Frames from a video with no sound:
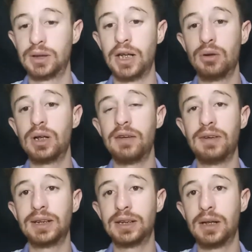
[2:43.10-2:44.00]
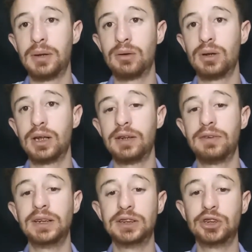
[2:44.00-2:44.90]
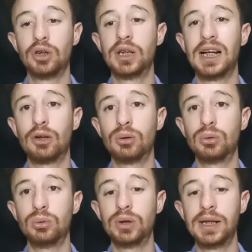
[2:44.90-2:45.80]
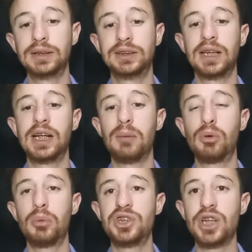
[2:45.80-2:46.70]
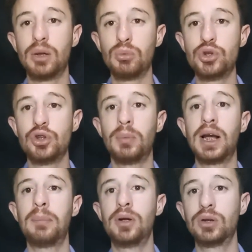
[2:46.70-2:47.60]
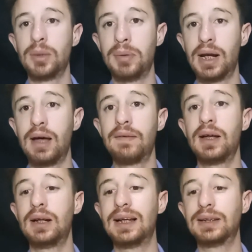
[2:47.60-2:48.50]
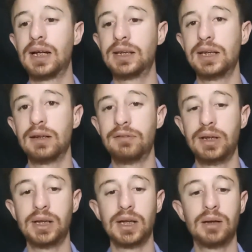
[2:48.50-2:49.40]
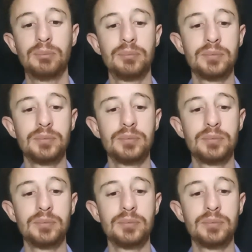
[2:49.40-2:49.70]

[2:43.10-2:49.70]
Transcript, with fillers: Creo que le falta trabajo en la definición, en la contundencia, en aprovechar mucho más la pelota parada, la táctica fija.